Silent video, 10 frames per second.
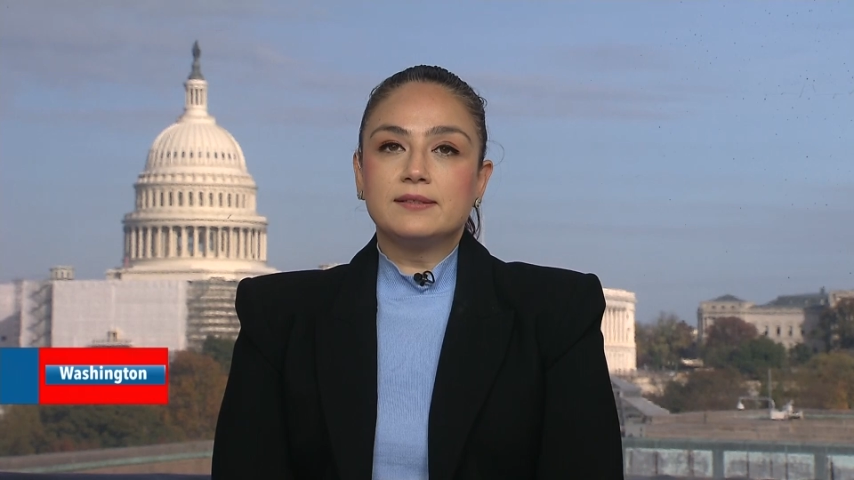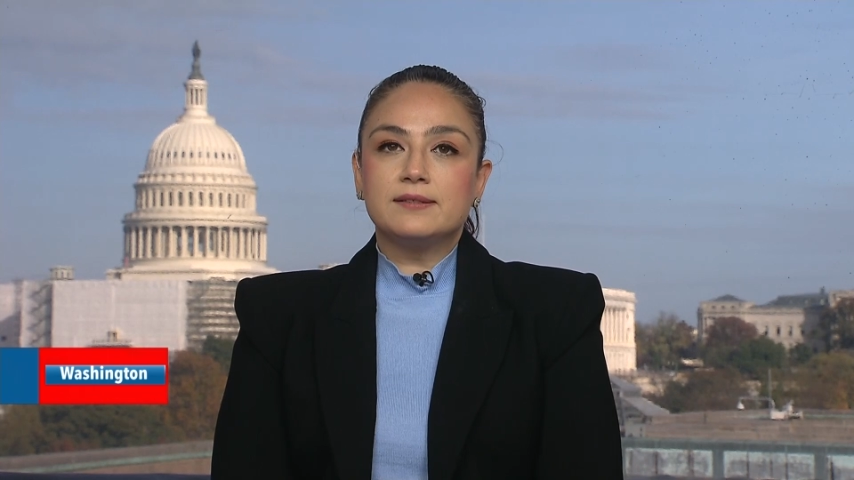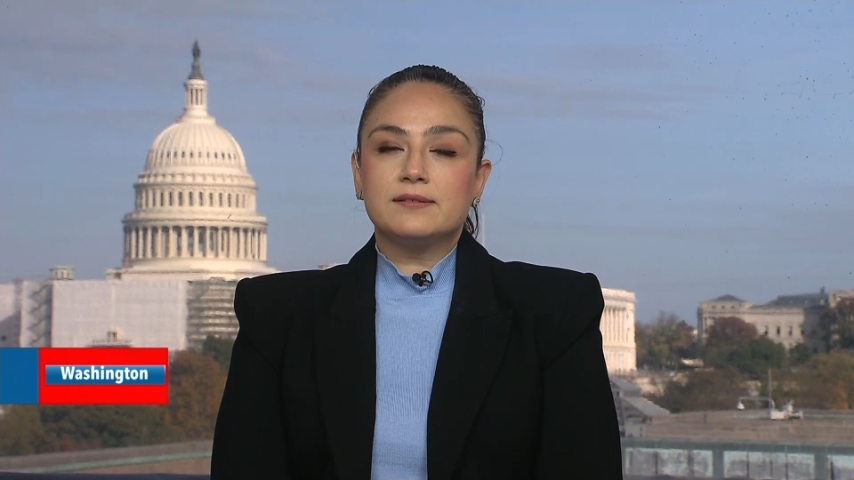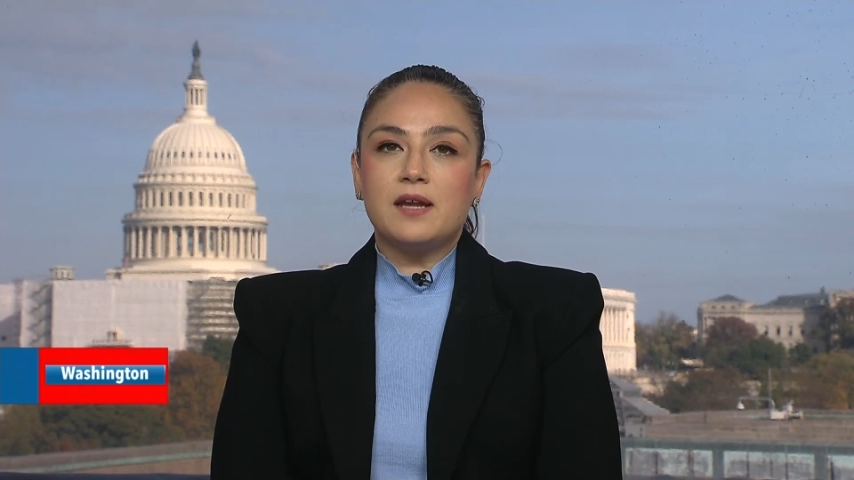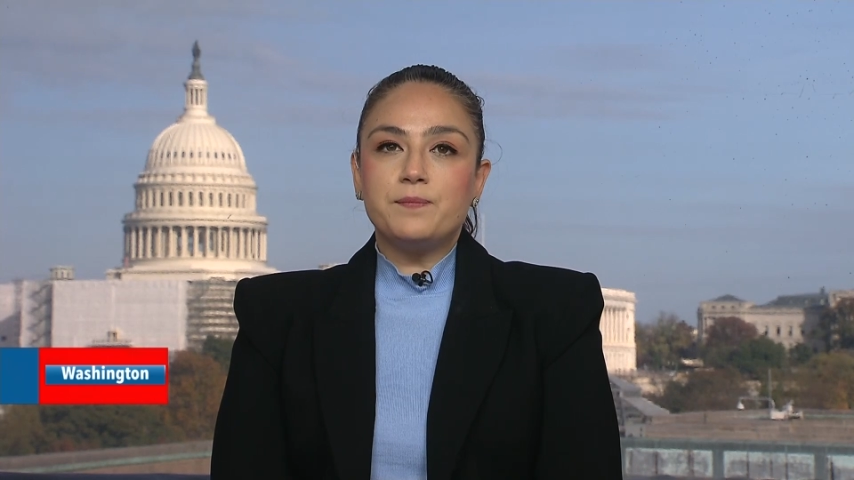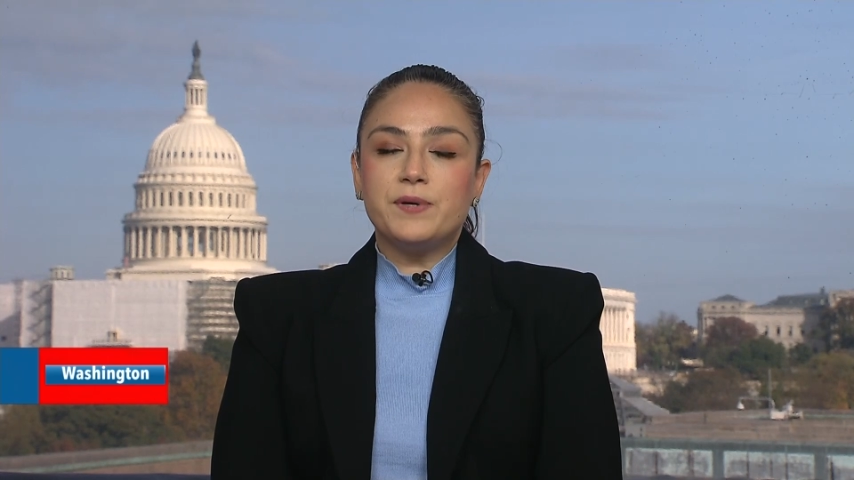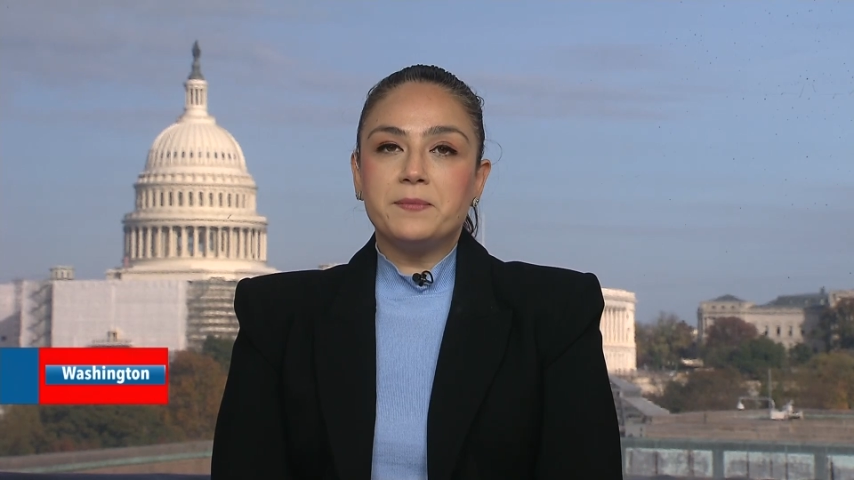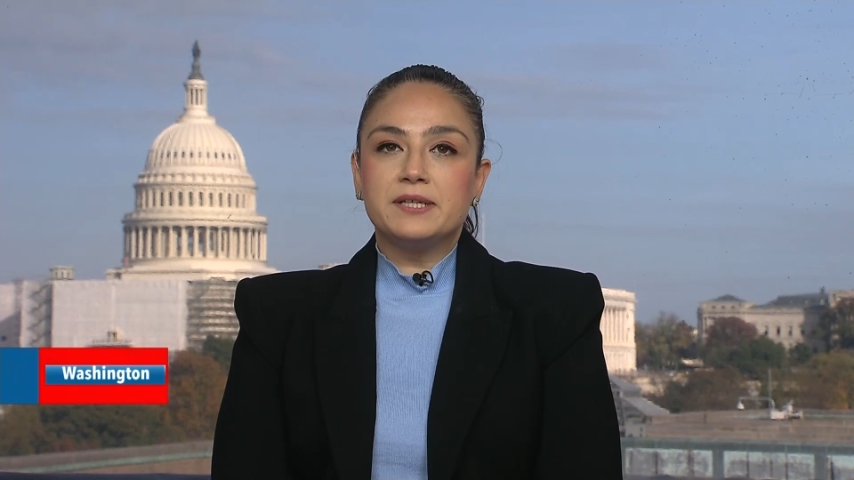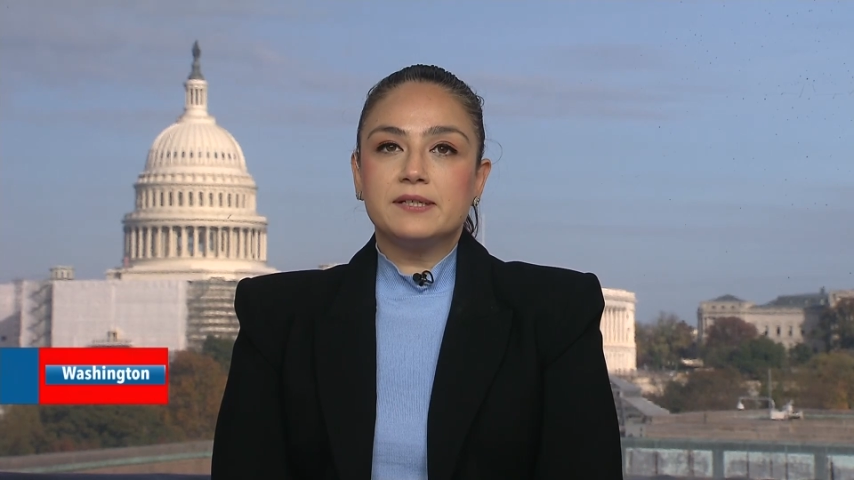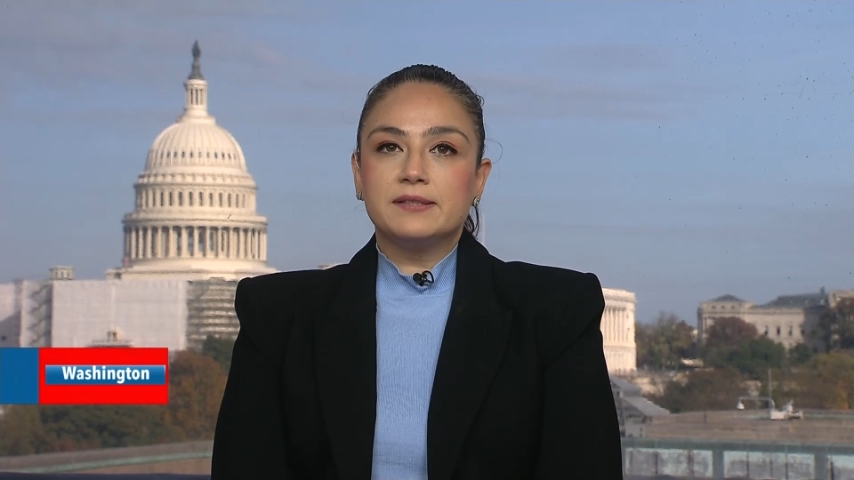Donald Trump
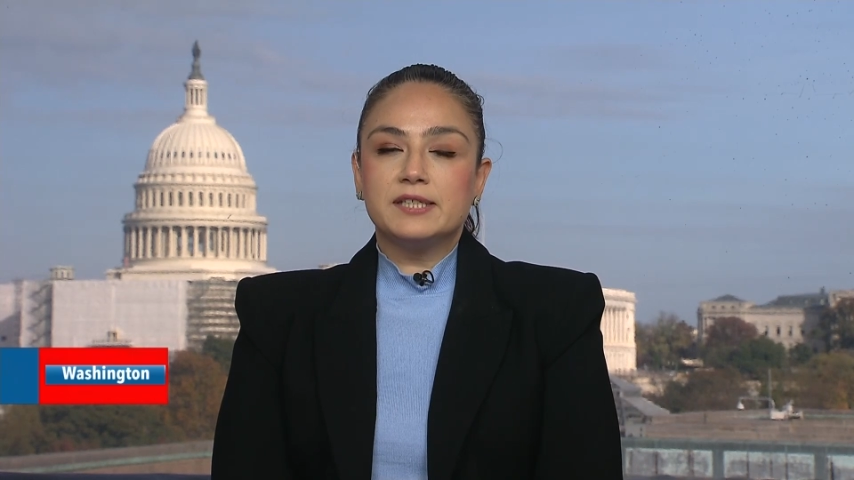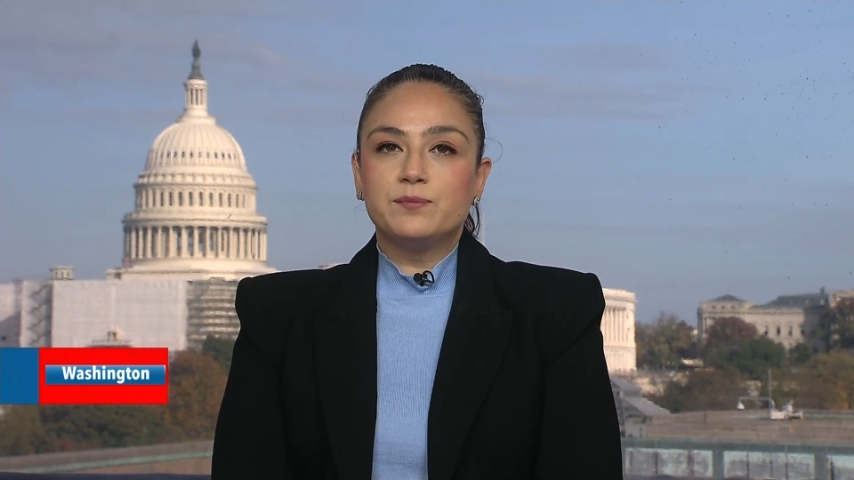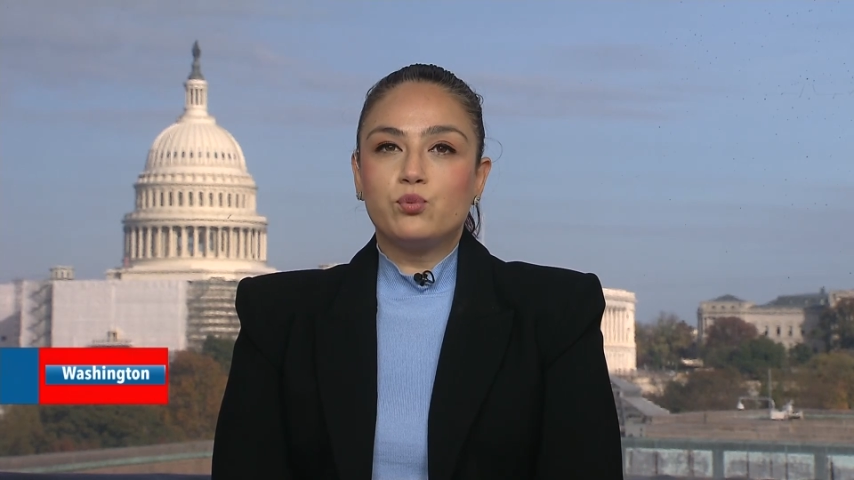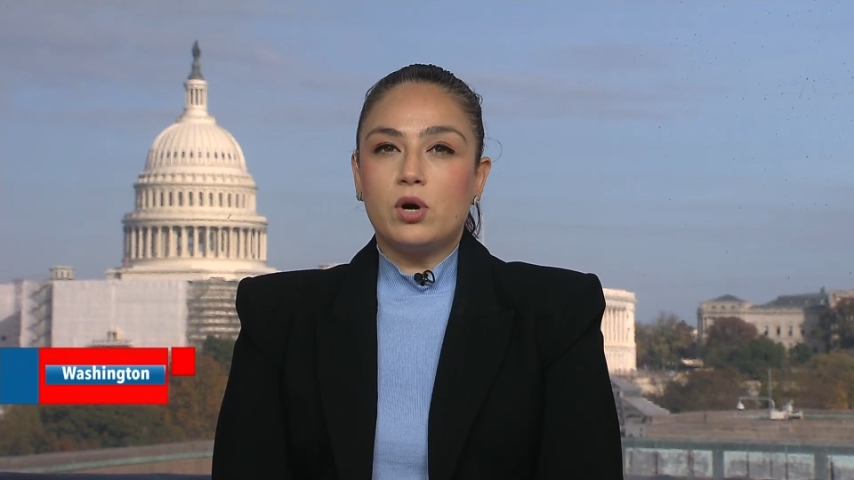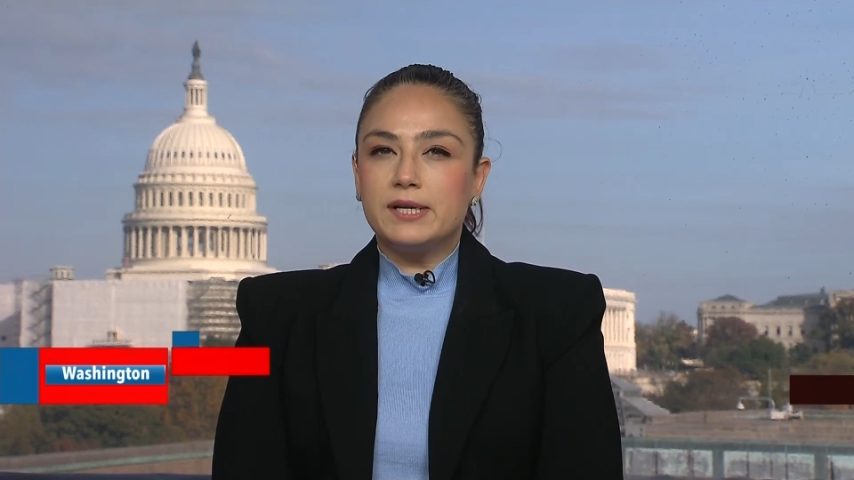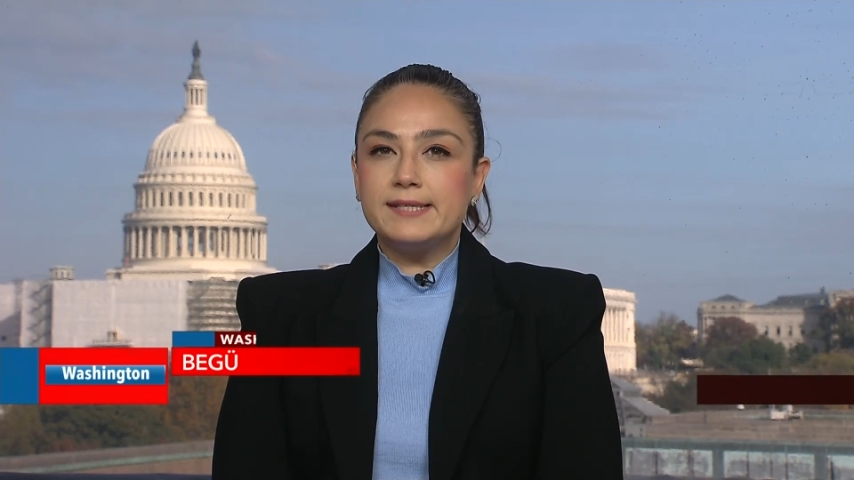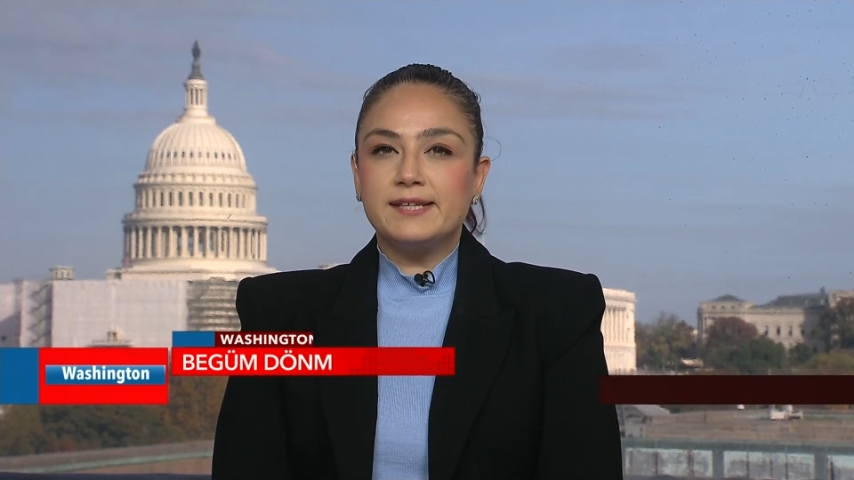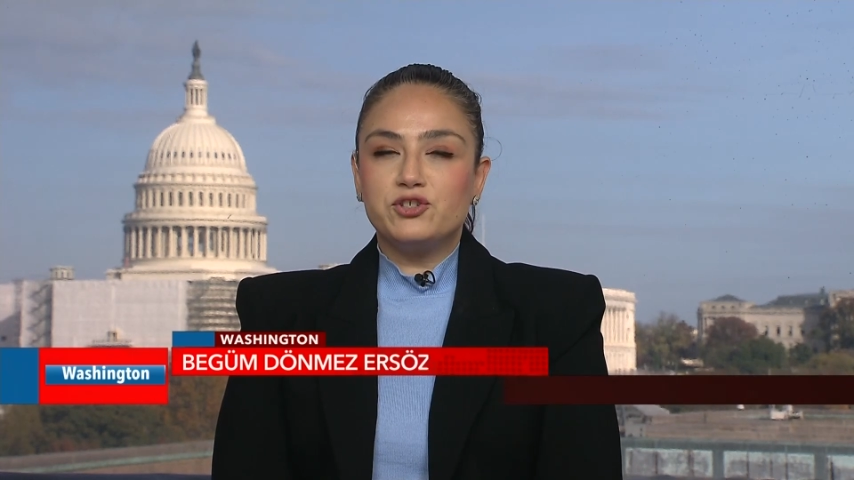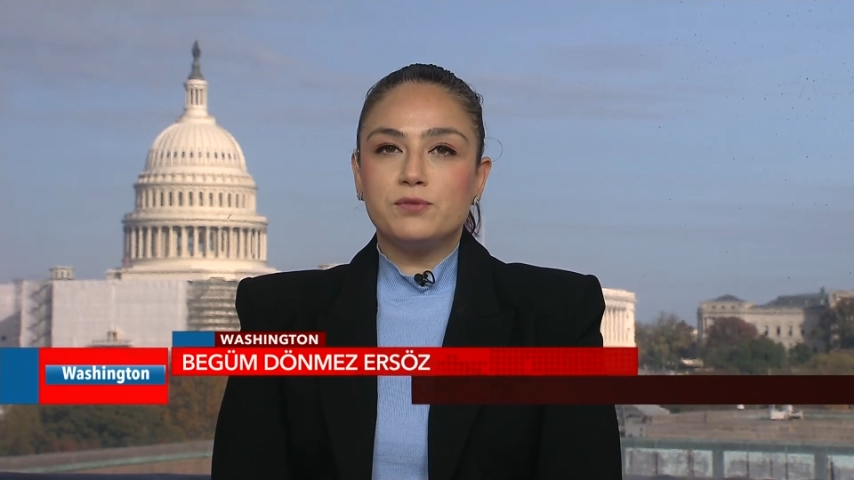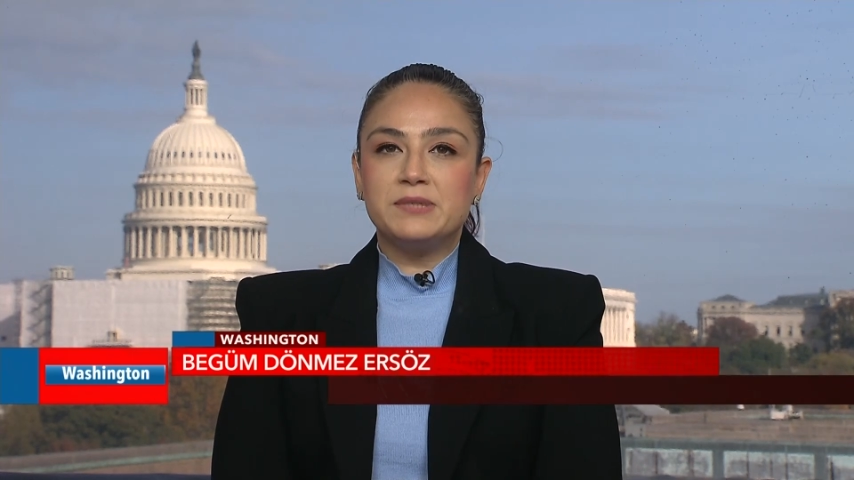Amerika'daki bu ara
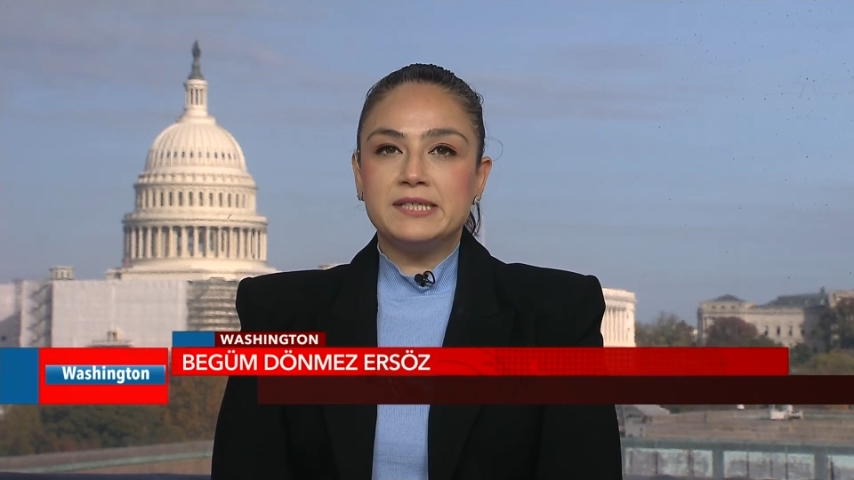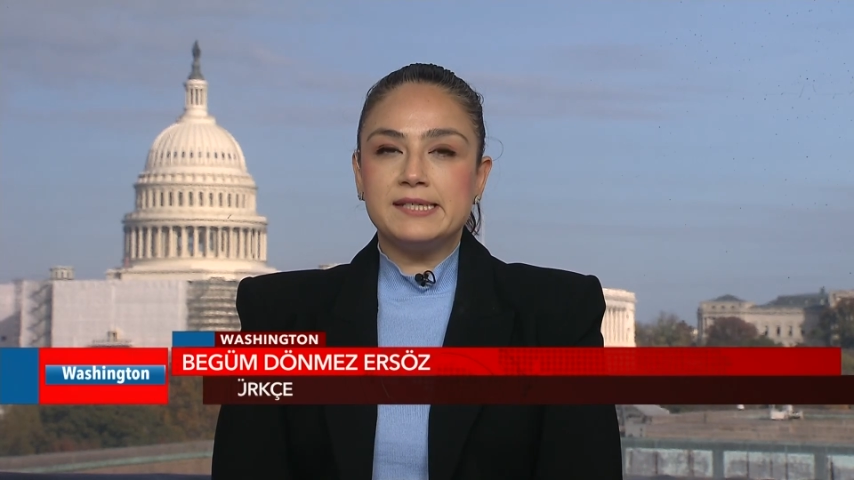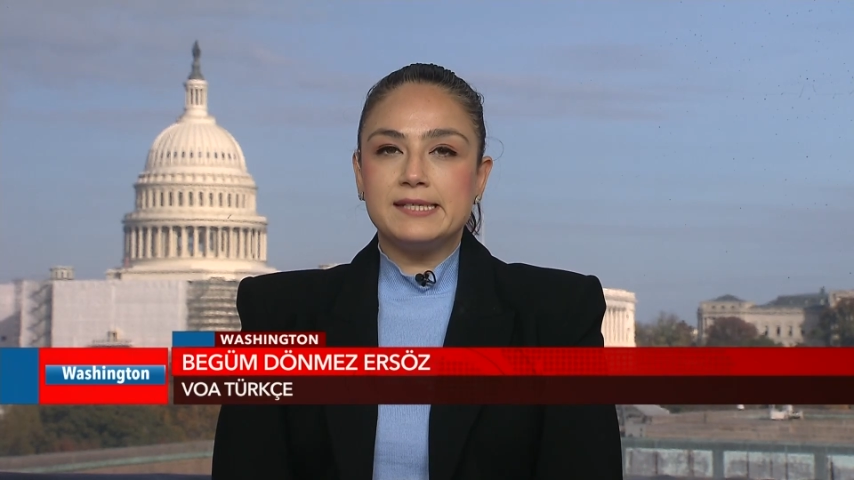seçimleri